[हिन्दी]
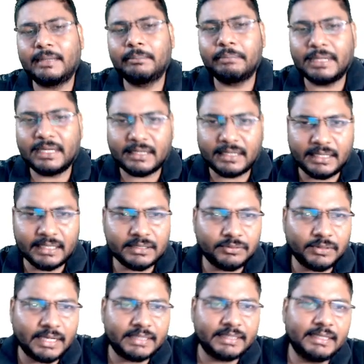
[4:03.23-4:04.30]
टेम्पल कनेक्ट
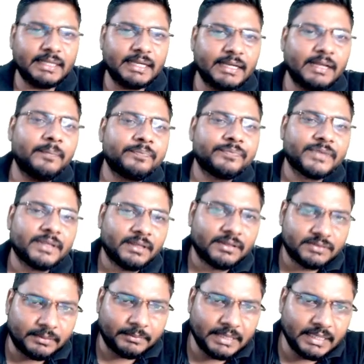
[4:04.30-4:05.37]
द्वारा किया जाएगा
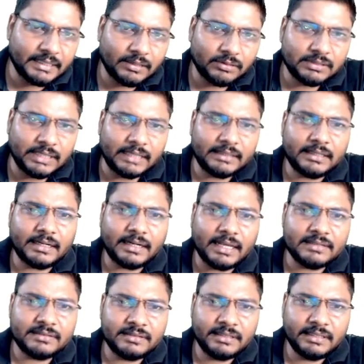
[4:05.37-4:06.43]
सम्मेलन का उद्घाटन
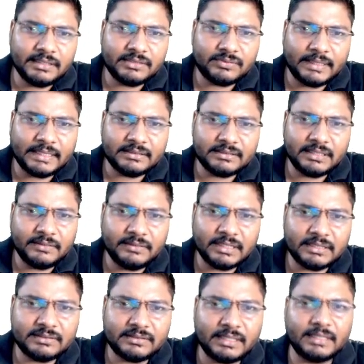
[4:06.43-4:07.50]
राष्ट्रीय
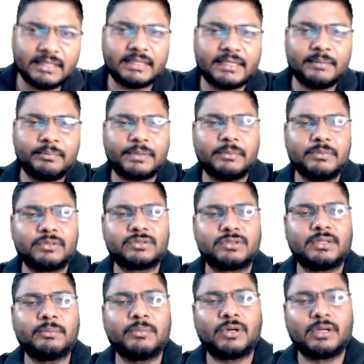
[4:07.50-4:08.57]
स्वयंसेवक संघ के प्रमुख
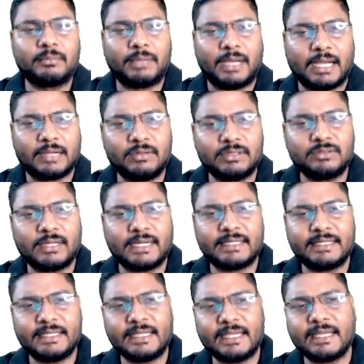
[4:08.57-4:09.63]
जो है मोहन भागवत द्वारा
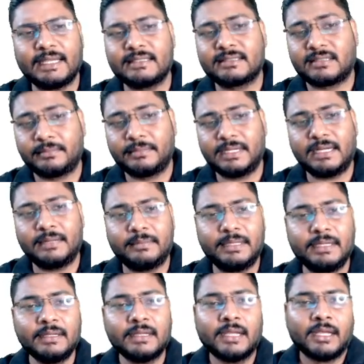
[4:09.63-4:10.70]
किया जाएगा इस सम्मेलन
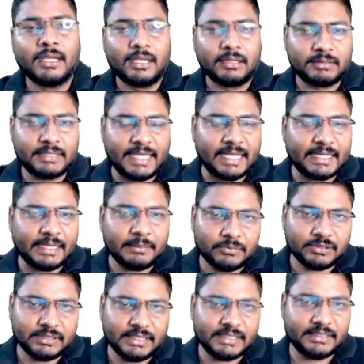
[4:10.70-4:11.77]
में क्या क्या
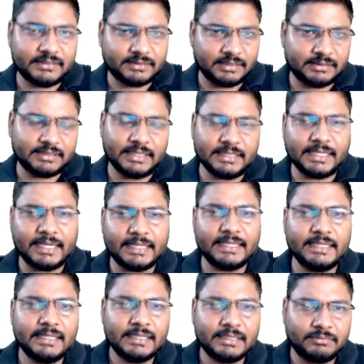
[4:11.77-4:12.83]
मुद्दे डिस्कस किए
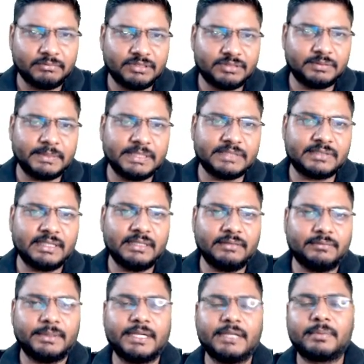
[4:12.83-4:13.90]
जाएंगे विशेषली
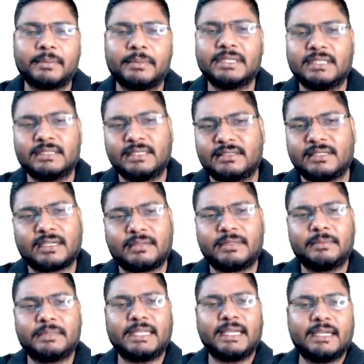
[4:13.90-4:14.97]
भीड़ प्रबंधन जैसा कि
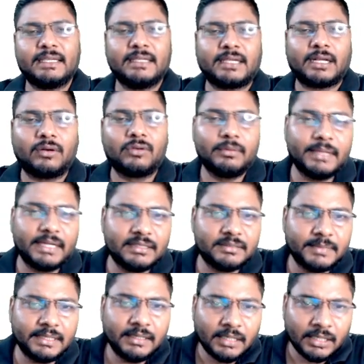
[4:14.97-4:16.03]
मैंने बताया कि क्राउड
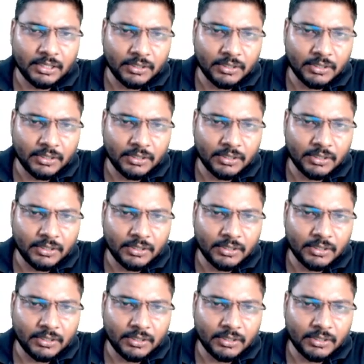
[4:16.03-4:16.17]
मैनेजमेंट